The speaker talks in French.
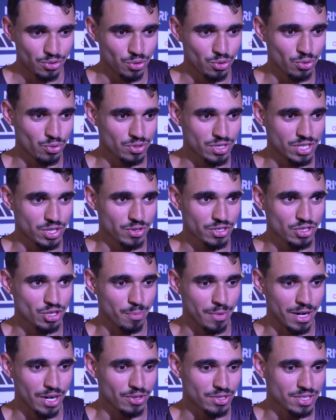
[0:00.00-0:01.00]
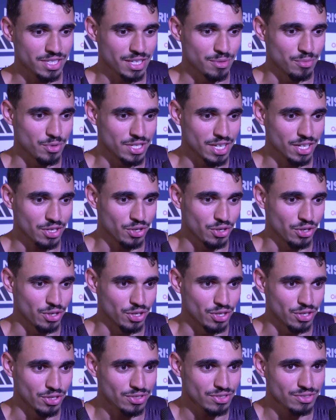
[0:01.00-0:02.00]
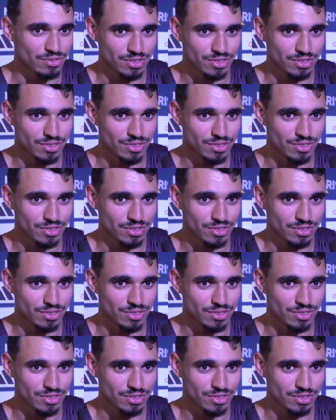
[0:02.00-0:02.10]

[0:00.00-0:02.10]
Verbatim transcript: continuer sans m'alancer, de me dire que